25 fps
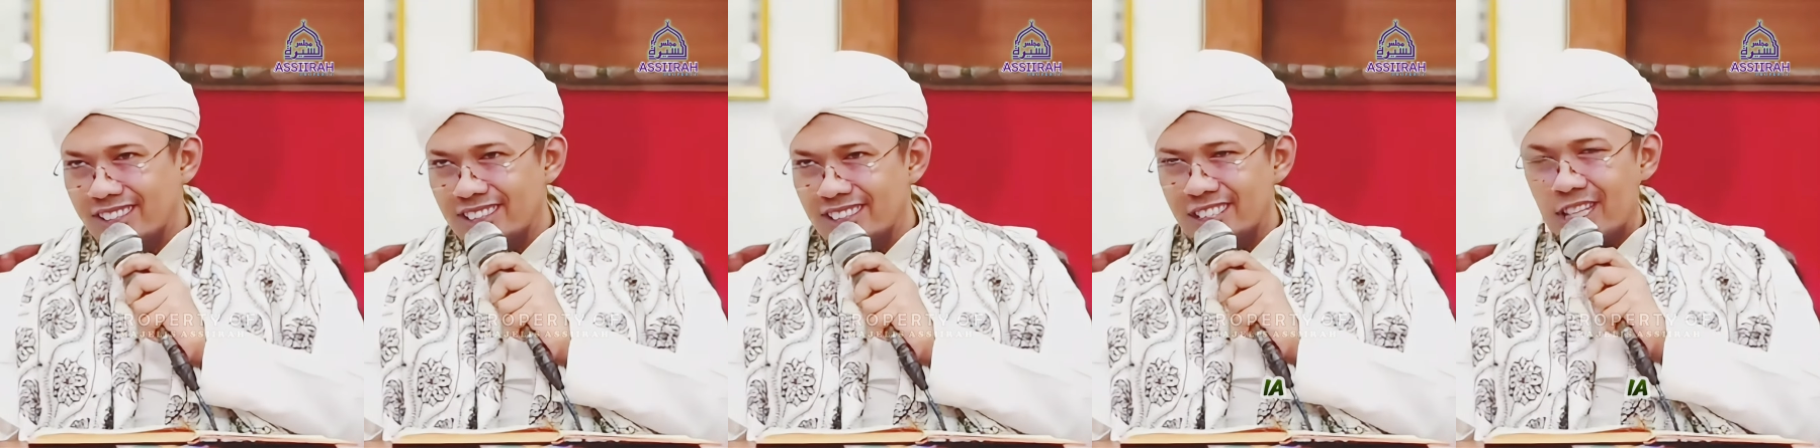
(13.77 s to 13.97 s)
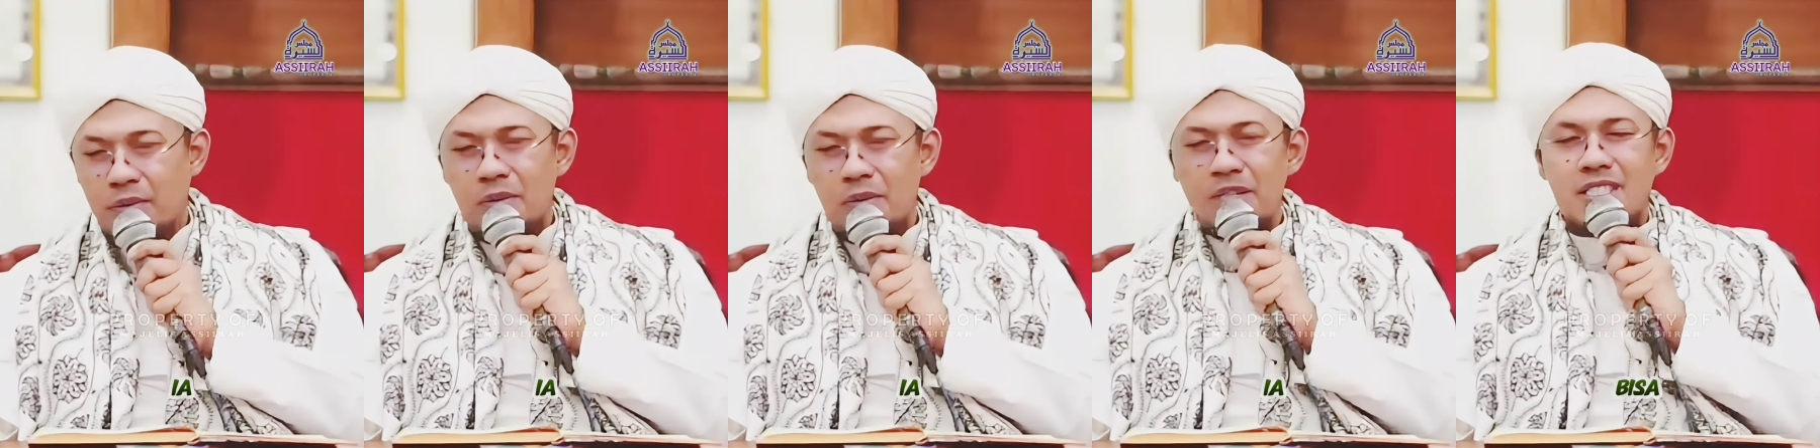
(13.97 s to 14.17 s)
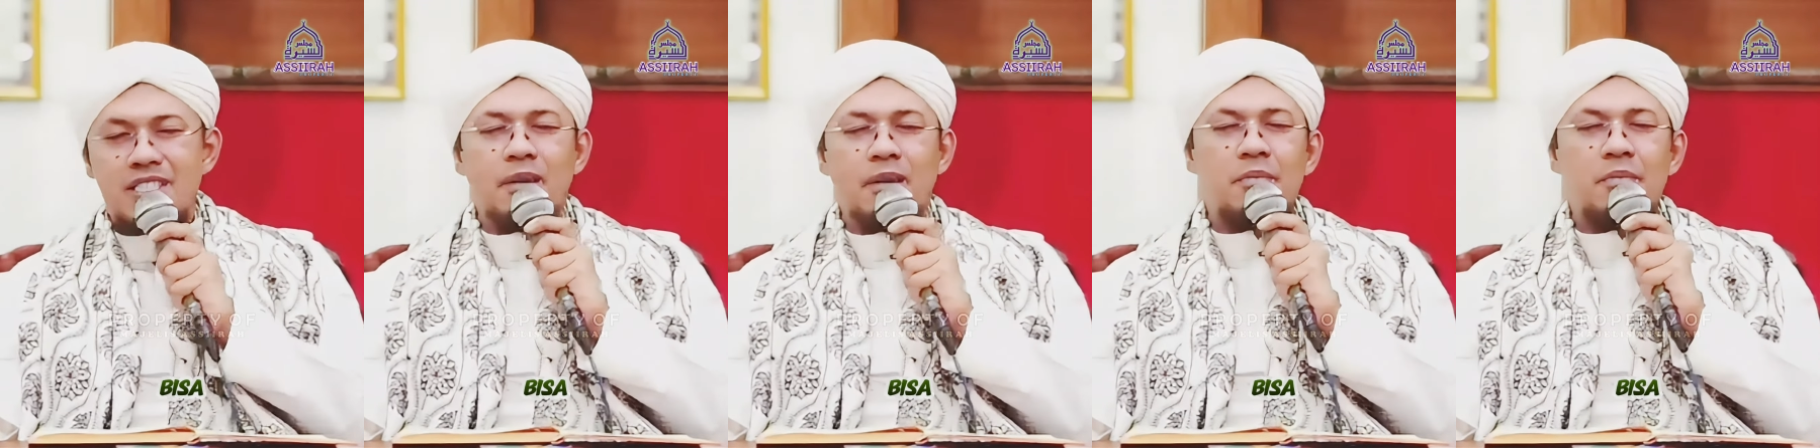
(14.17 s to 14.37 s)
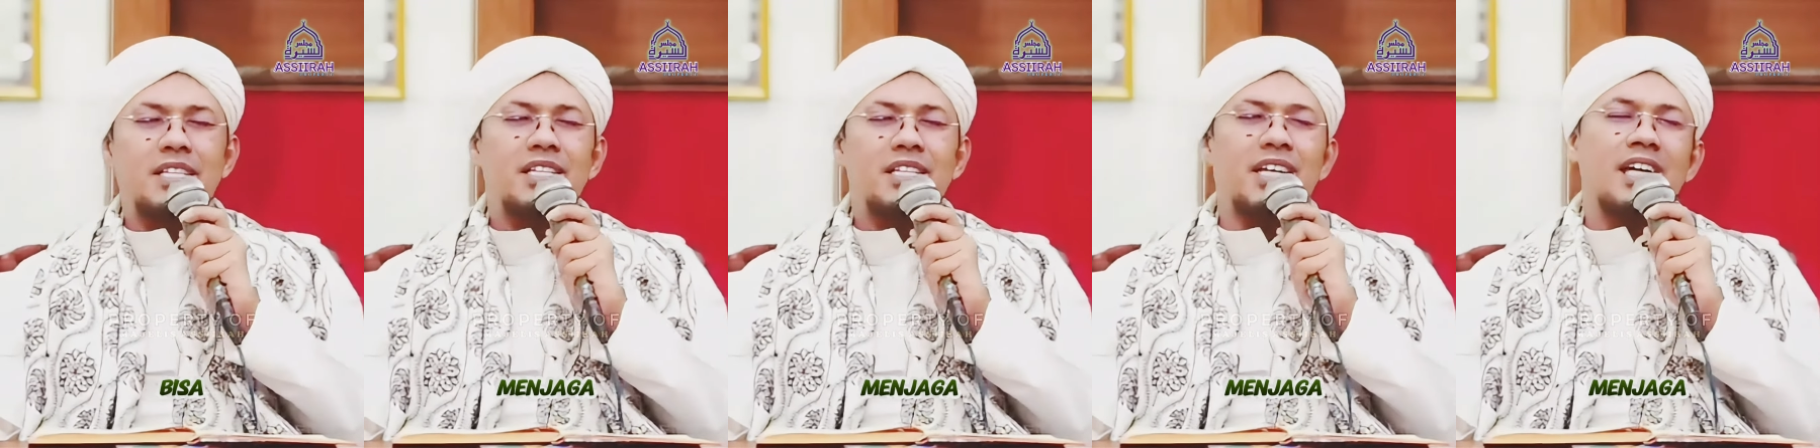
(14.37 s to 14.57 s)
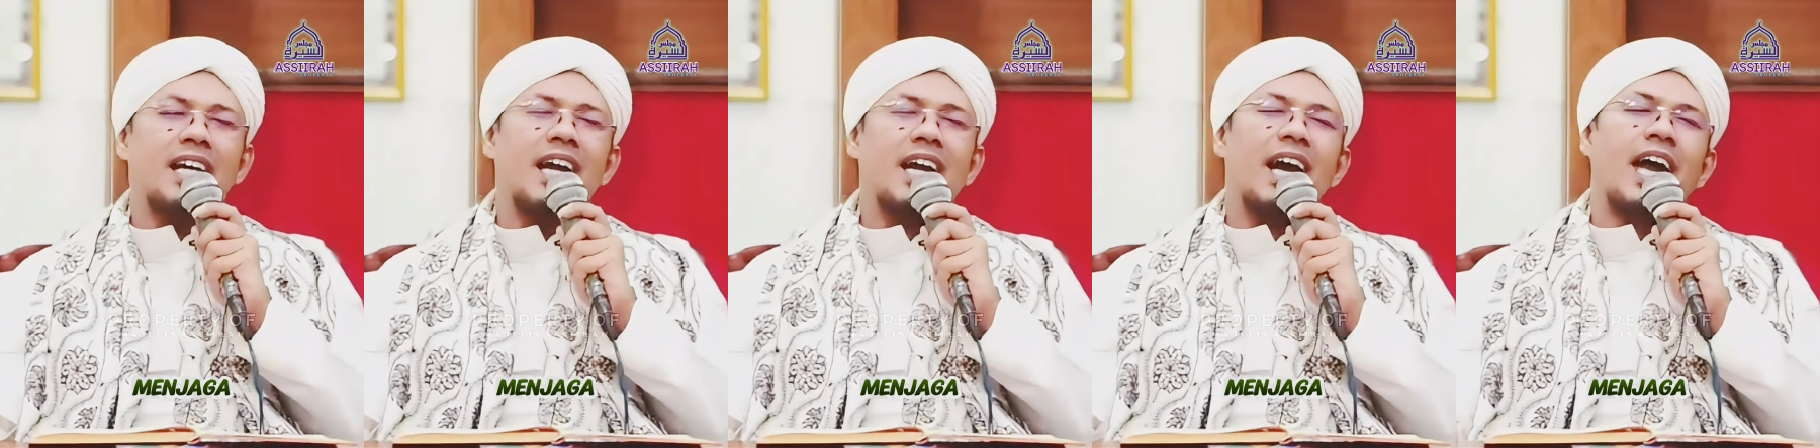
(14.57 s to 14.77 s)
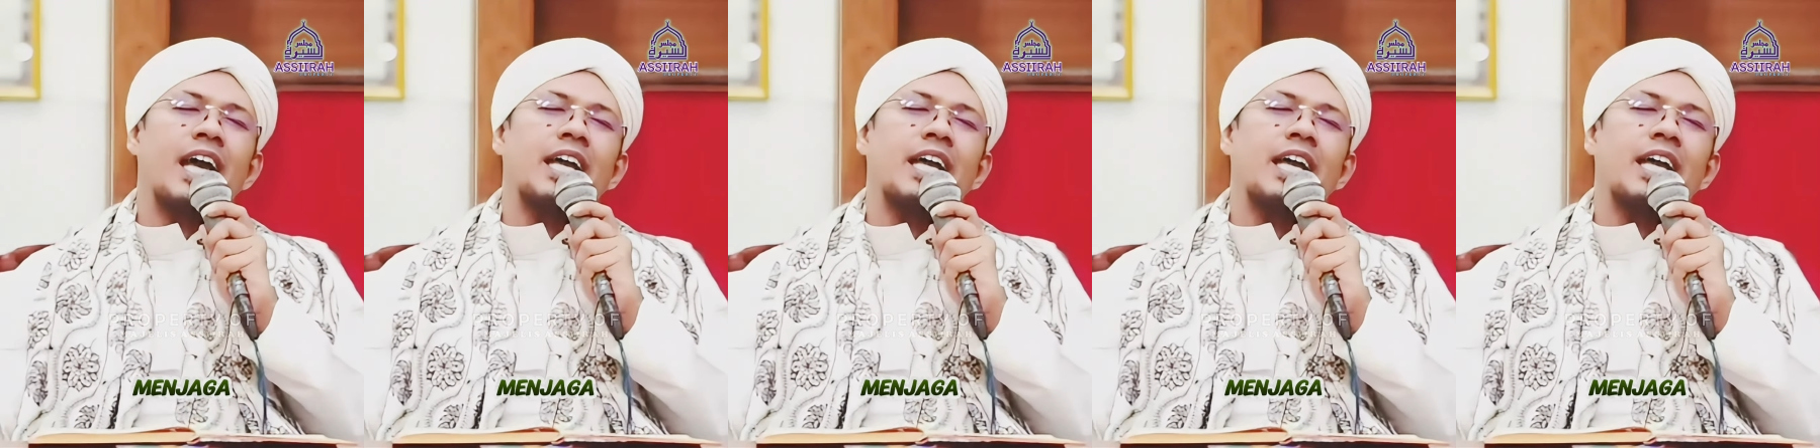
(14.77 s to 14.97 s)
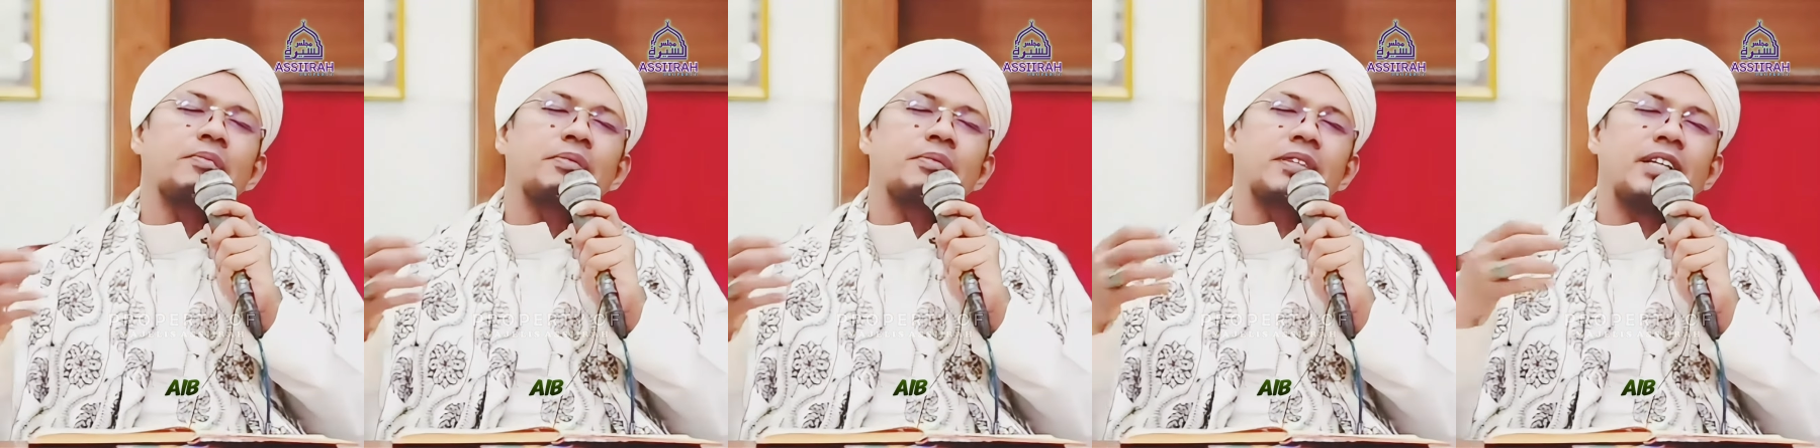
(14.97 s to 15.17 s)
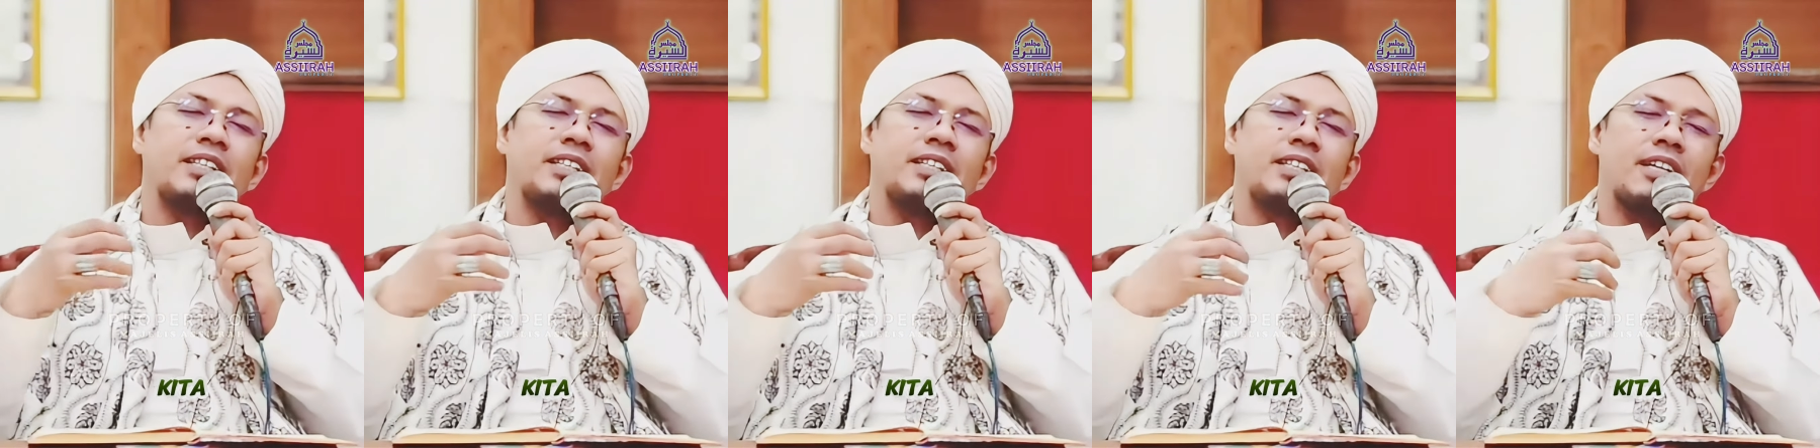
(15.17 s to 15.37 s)
ini bisa menjaga aib
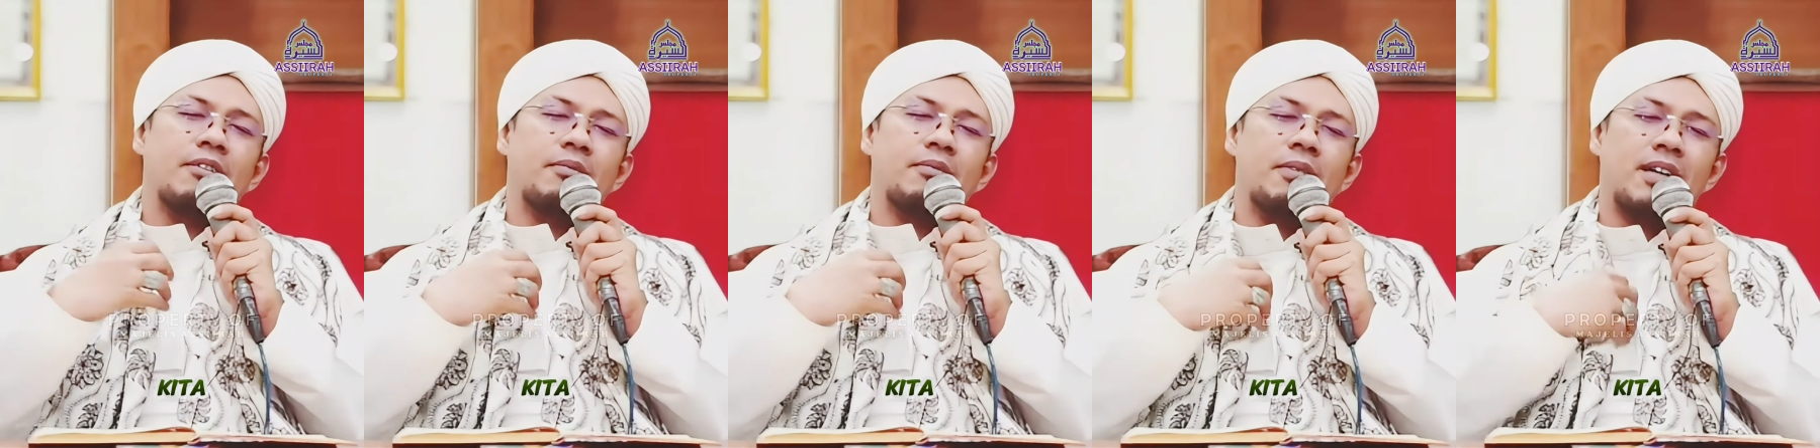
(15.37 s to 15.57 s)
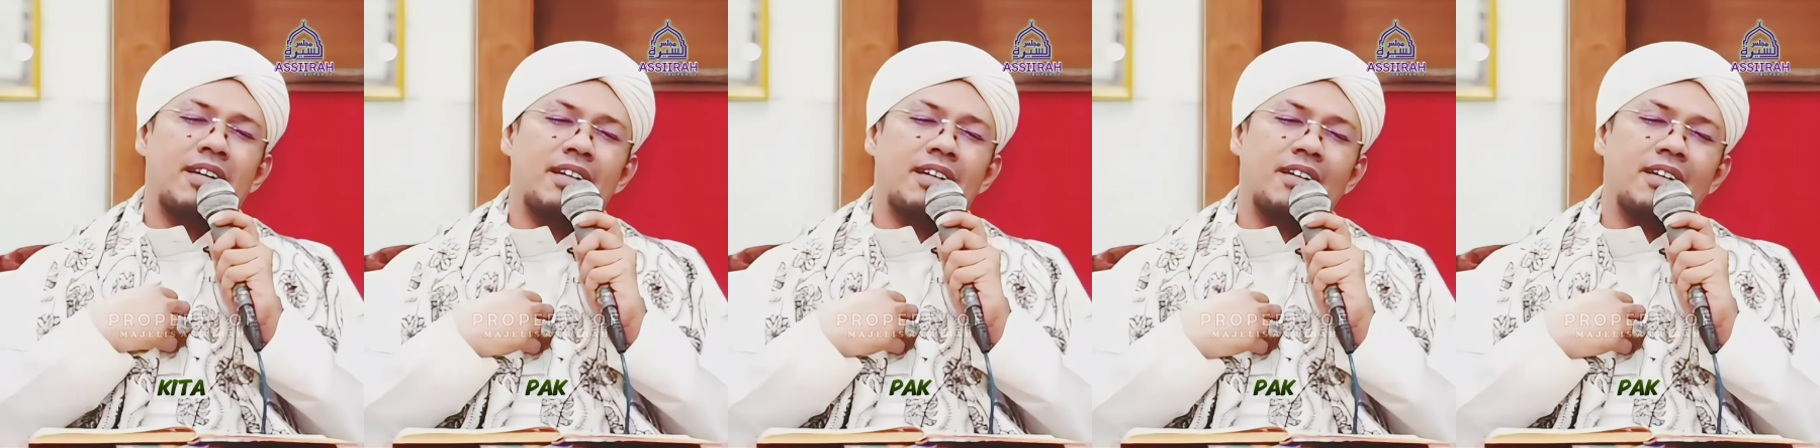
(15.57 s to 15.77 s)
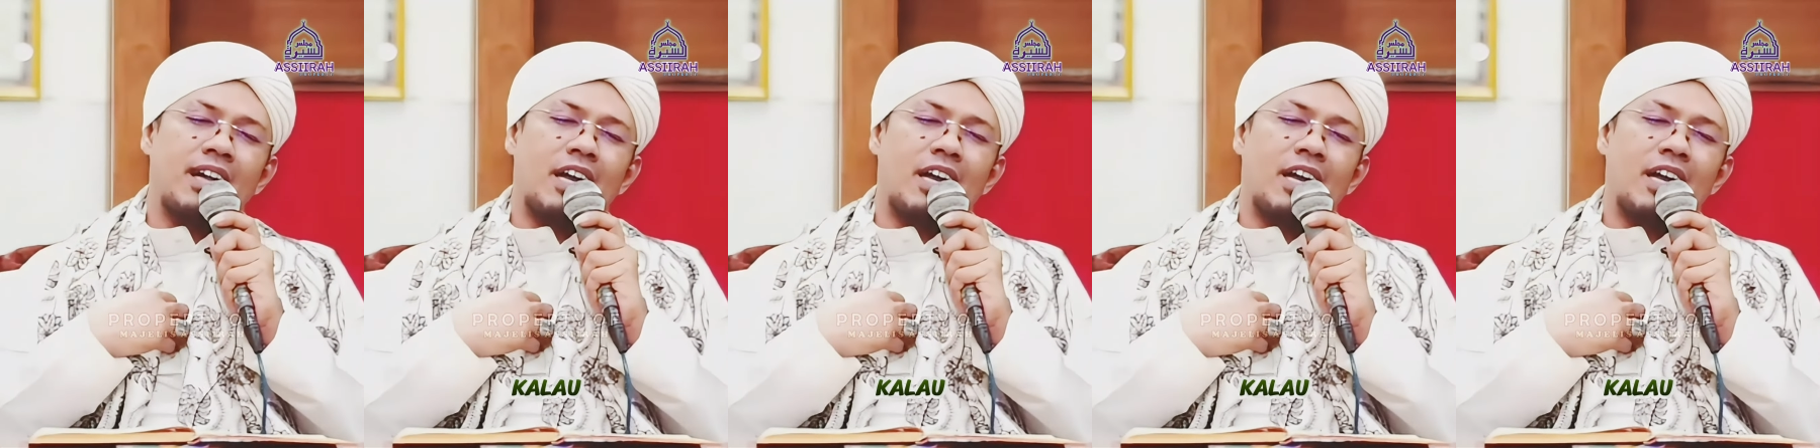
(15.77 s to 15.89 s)
kita pak